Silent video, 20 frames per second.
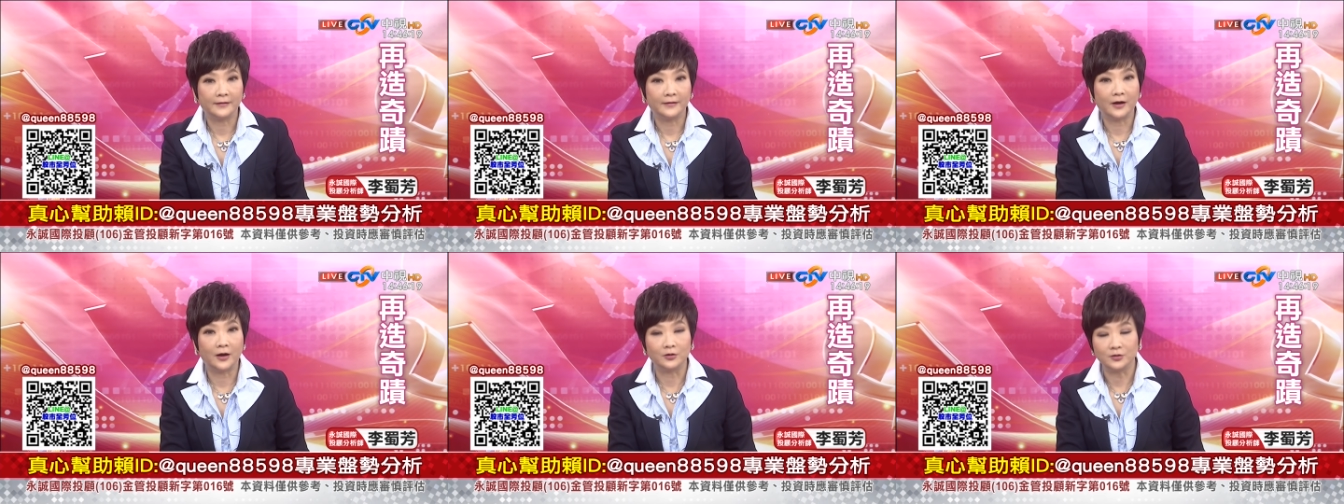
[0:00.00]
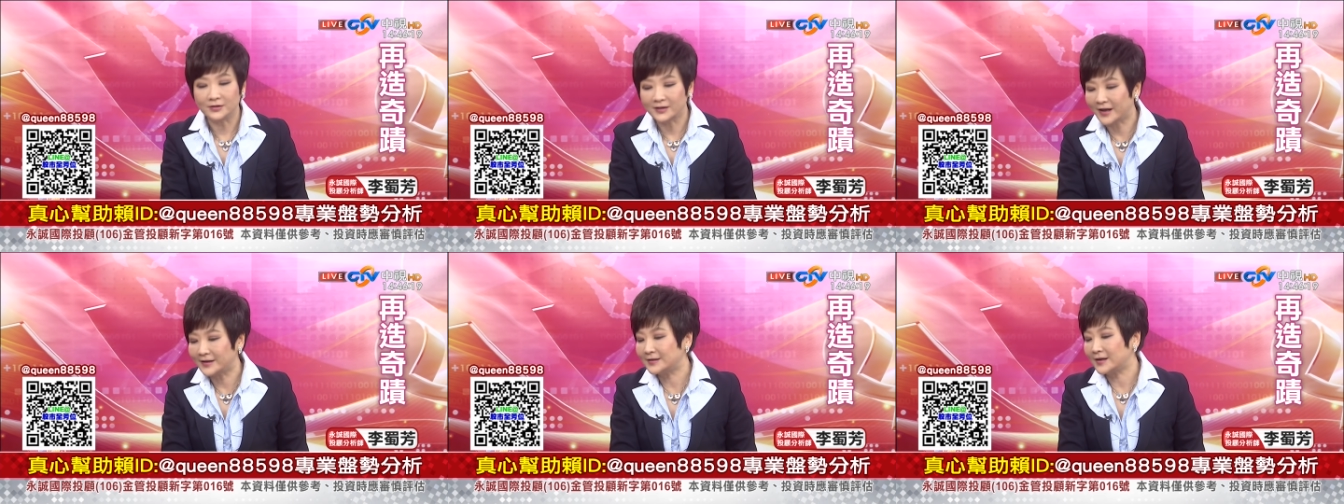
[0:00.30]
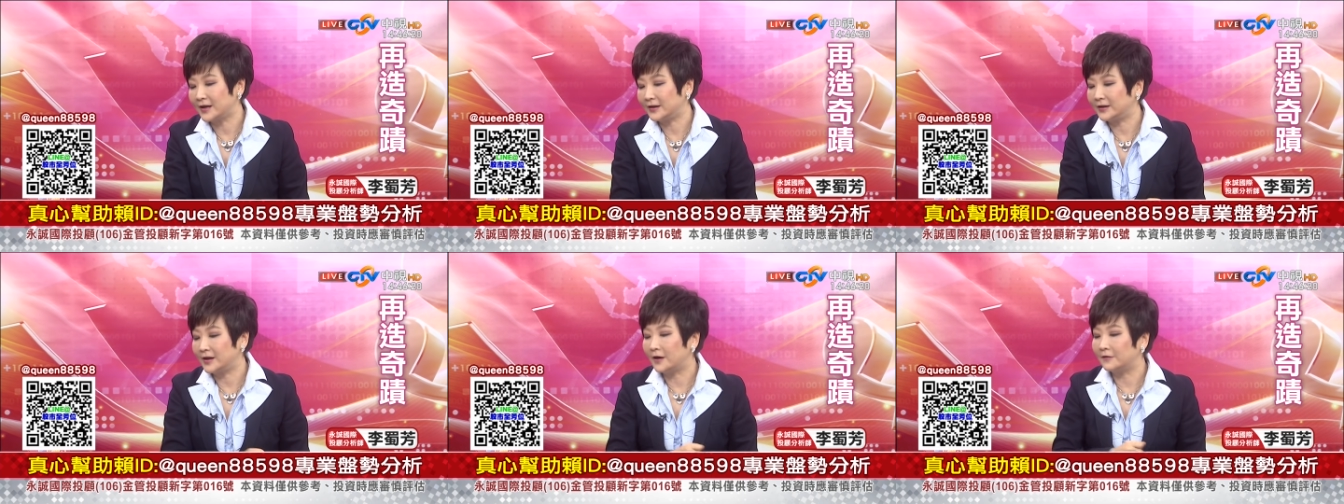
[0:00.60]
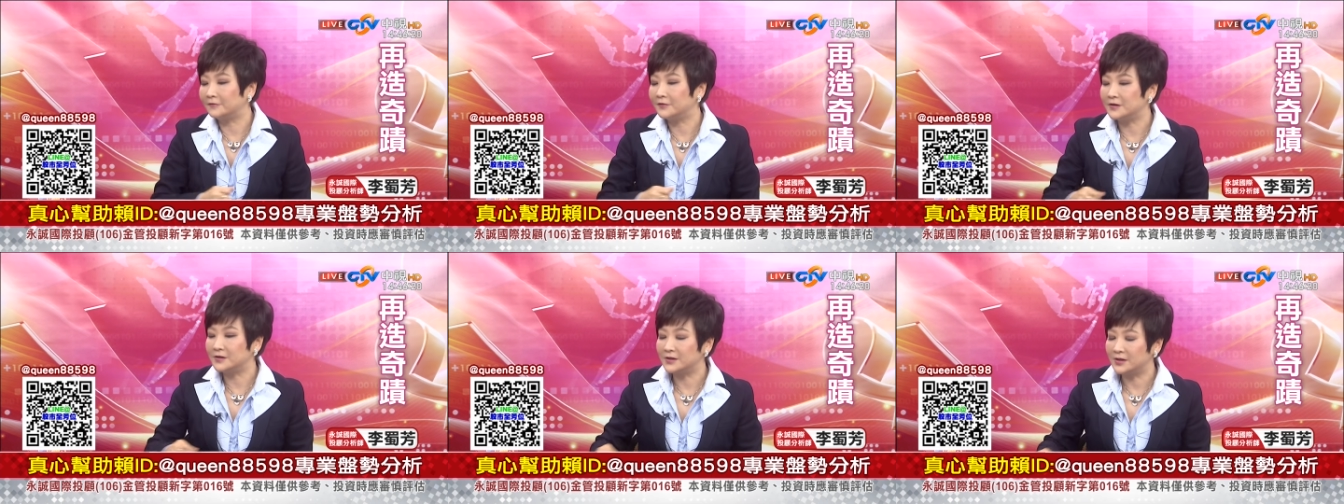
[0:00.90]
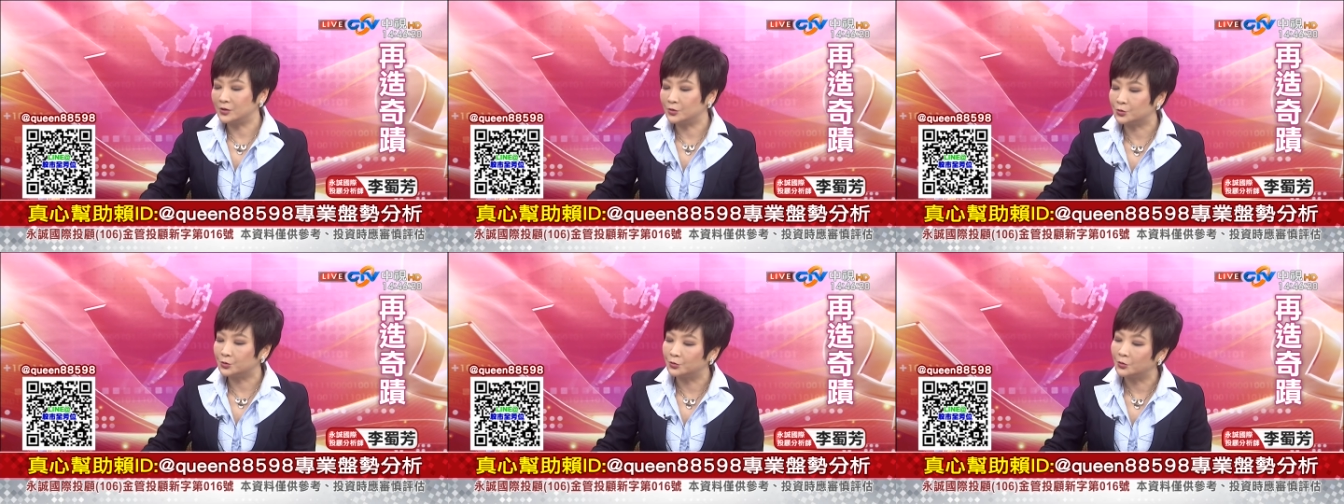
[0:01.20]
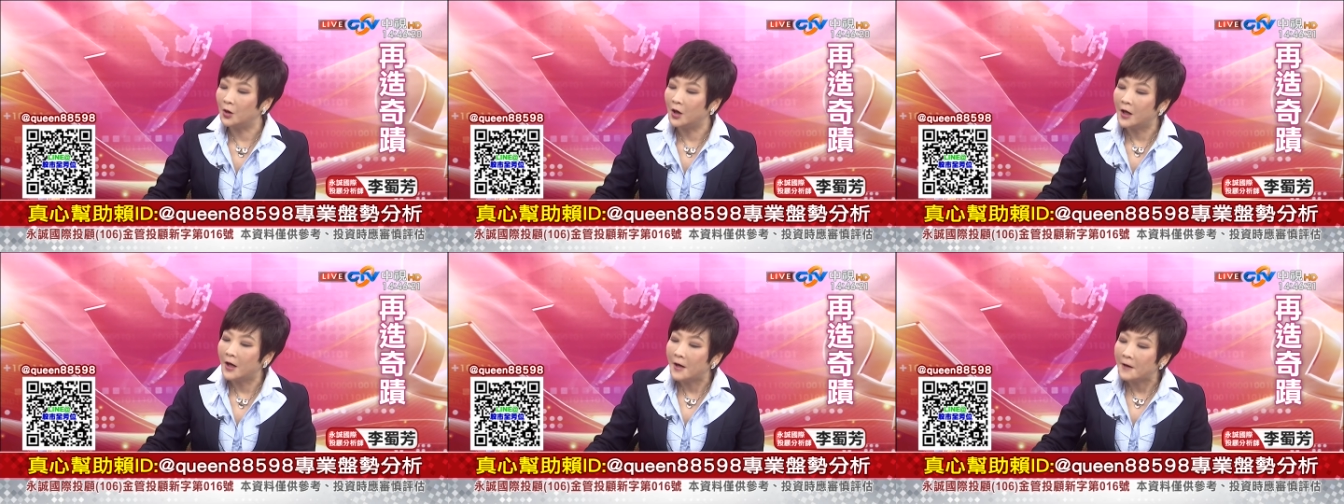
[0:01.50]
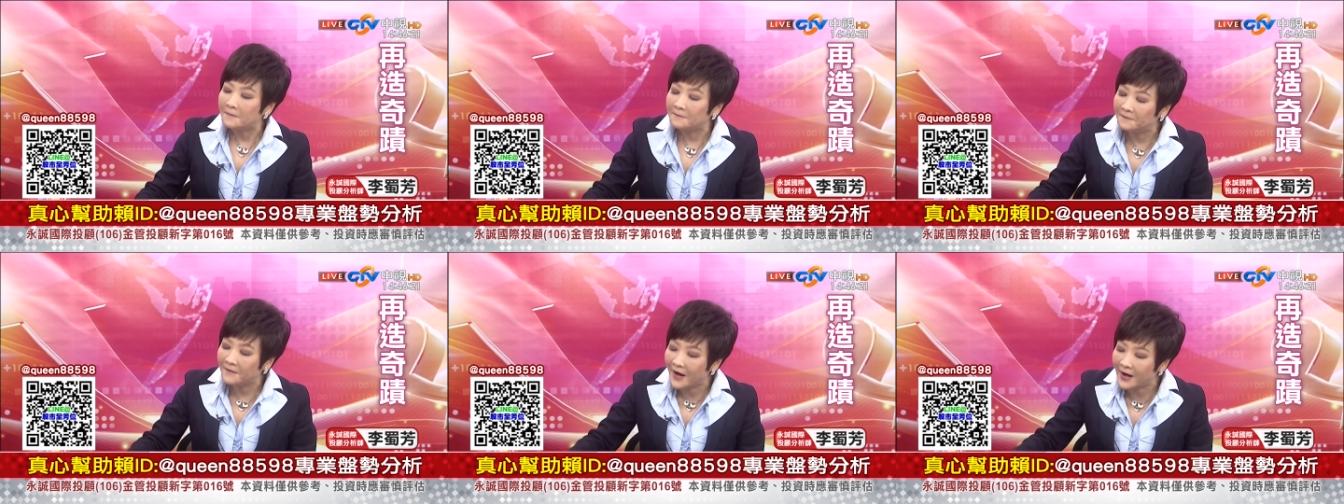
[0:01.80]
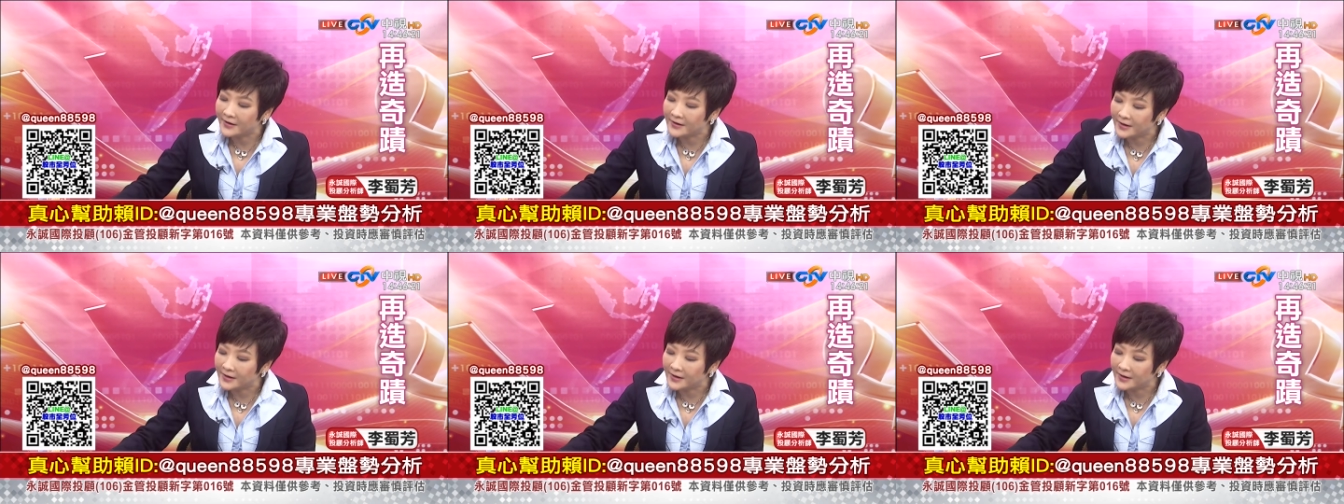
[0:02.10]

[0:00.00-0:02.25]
好，大家一定要分清楚。放